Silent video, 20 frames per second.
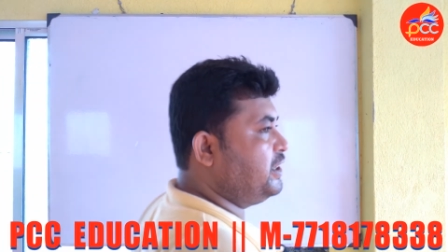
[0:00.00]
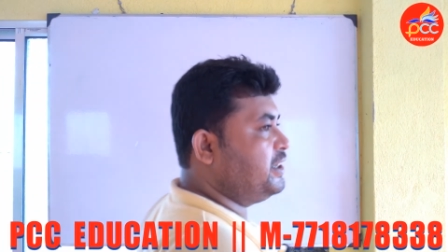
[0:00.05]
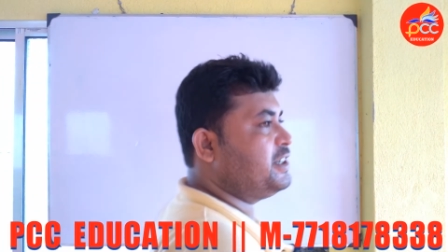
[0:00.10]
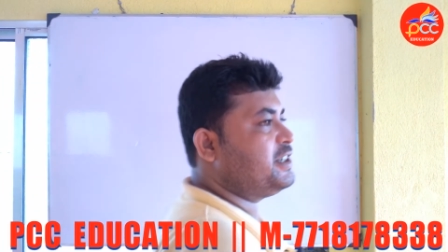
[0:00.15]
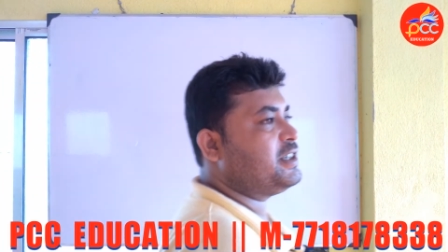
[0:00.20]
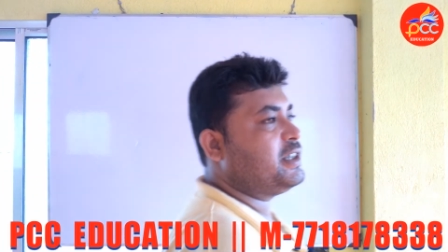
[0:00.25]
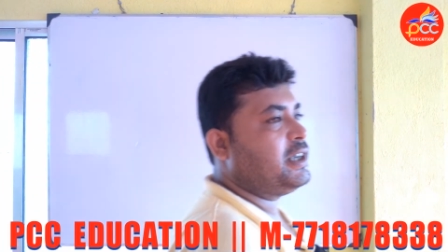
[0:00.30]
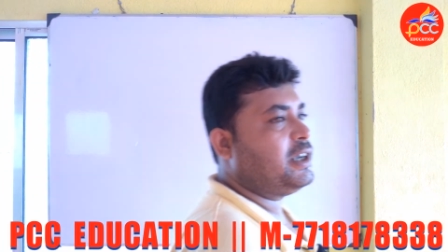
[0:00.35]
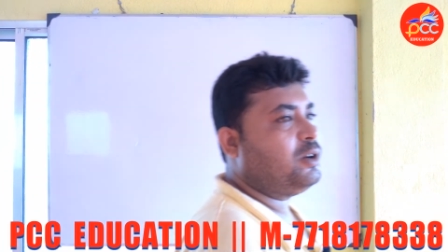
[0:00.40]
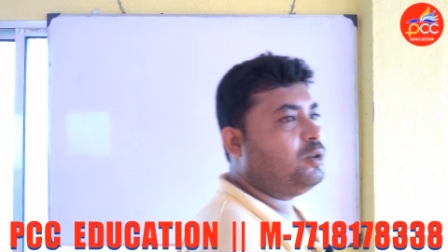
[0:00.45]
এদেশ
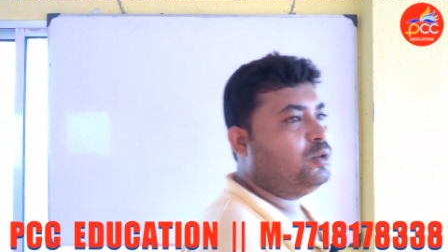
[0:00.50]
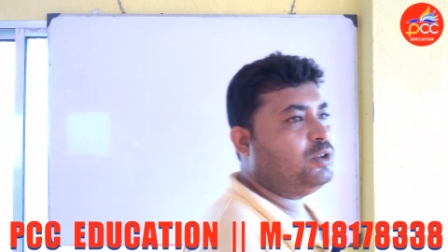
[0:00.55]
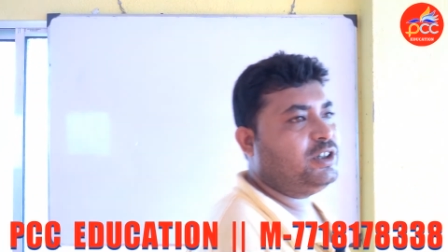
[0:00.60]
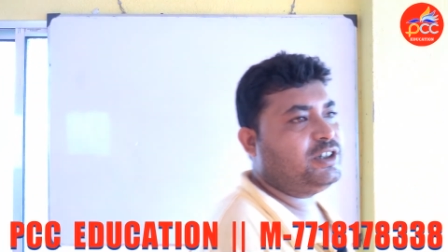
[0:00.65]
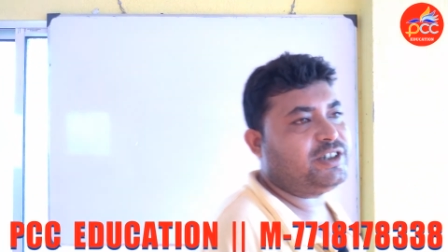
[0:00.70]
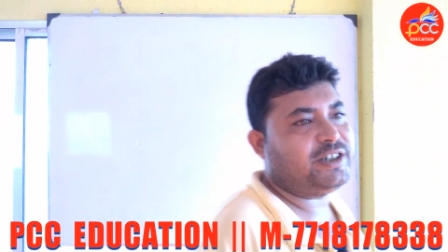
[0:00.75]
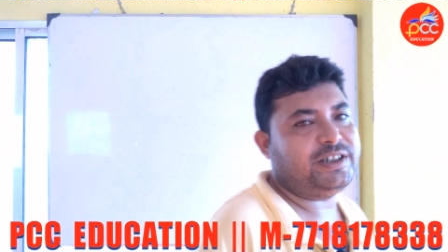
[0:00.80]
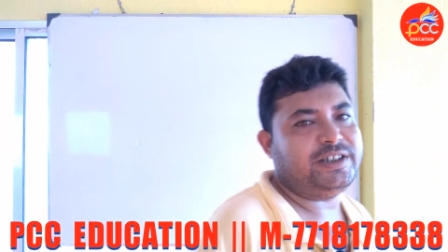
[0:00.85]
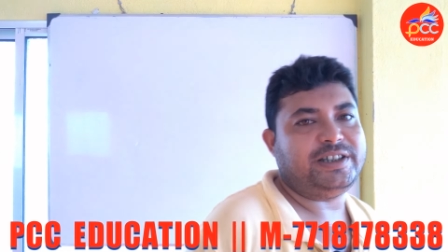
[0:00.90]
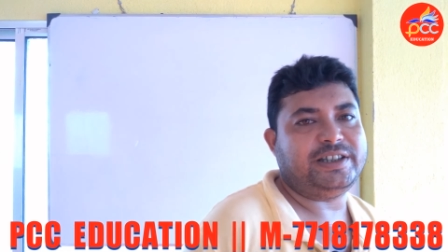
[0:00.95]
থেকে
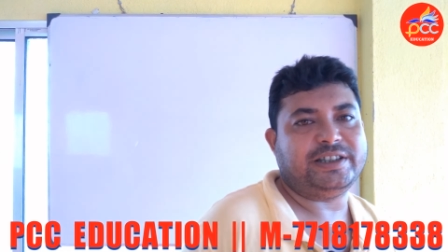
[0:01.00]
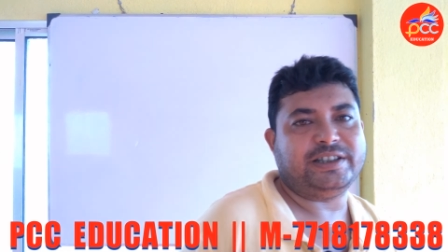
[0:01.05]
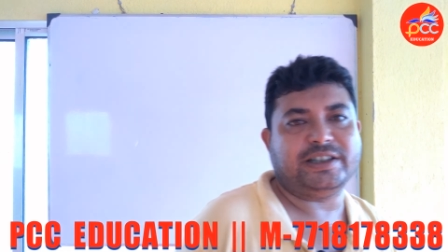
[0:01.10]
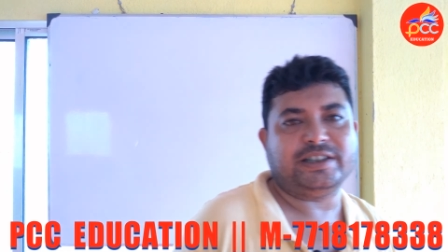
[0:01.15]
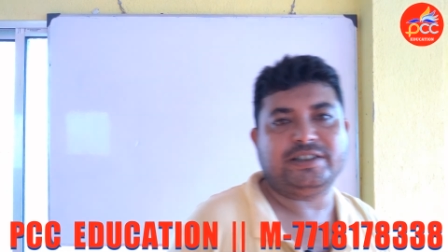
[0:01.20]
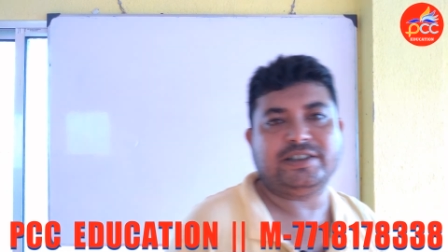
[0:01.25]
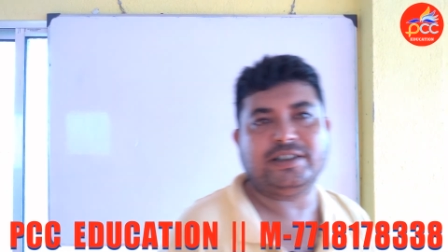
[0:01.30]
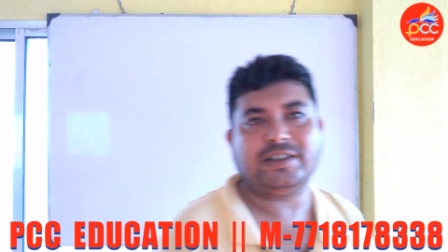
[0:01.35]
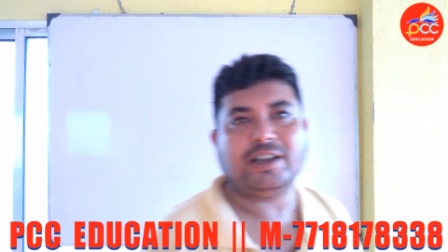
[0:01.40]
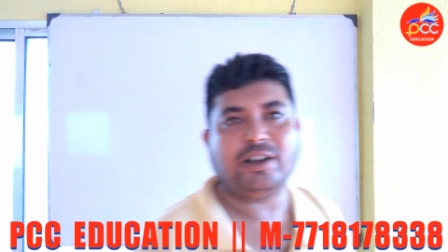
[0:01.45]
ওদেশে নিয়ে
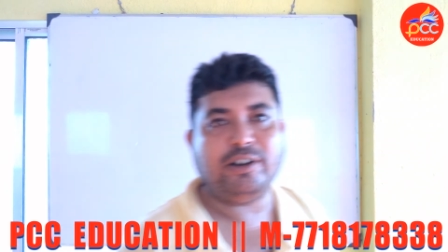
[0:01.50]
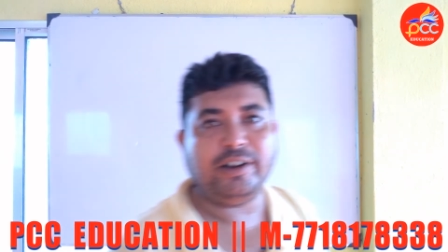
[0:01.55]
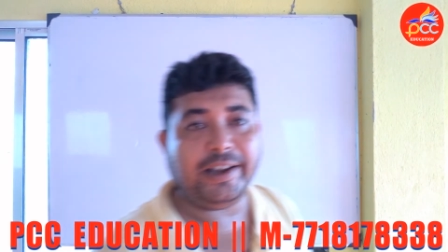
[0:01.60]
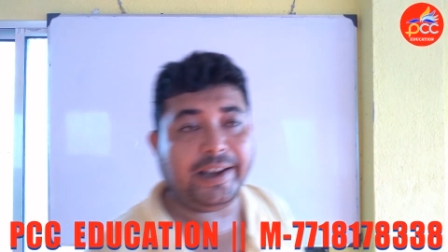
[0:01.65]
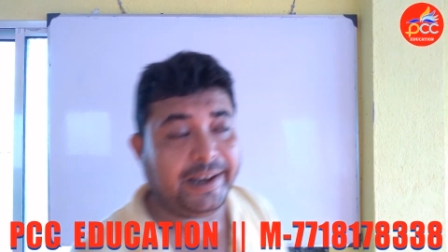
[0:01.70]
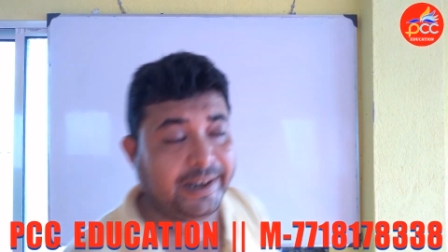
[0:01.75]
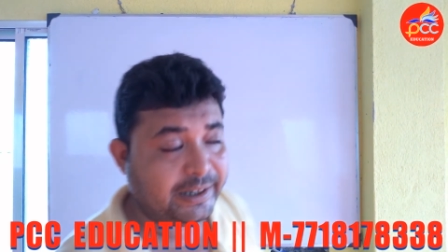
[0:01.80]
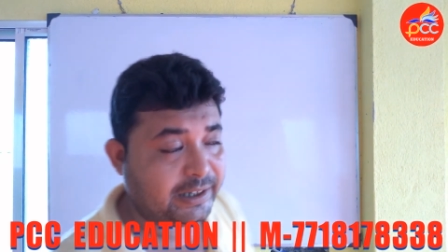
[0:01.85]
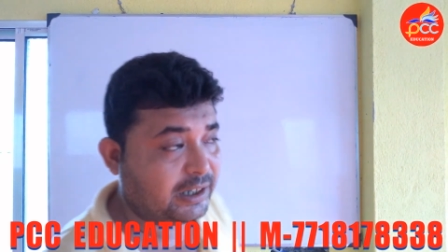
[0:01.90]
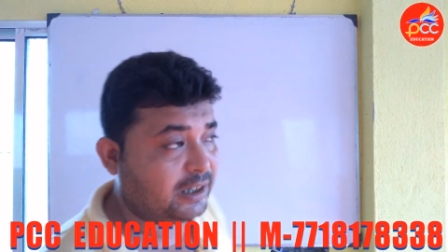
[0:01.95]
যাচ্ছে তাহলে
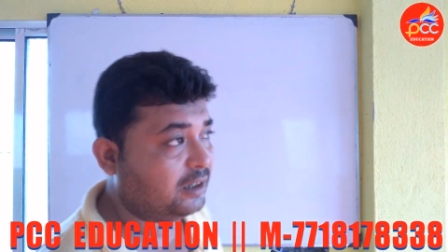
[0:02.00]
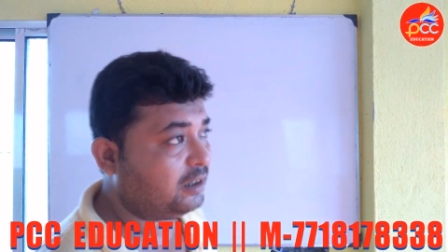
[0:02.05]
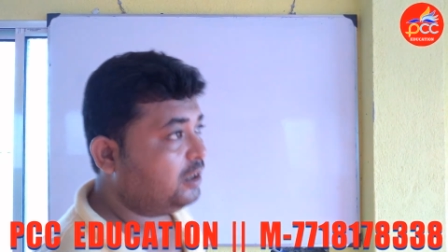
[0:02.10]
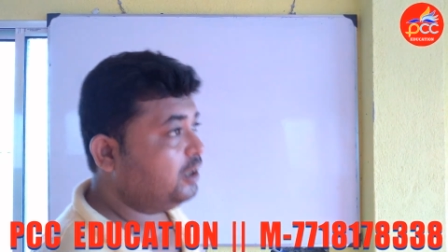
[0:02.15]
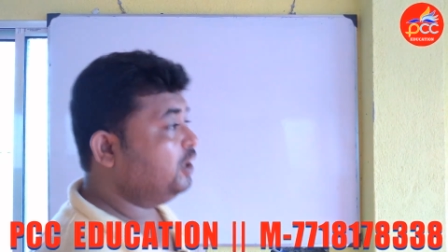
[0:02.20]
এটা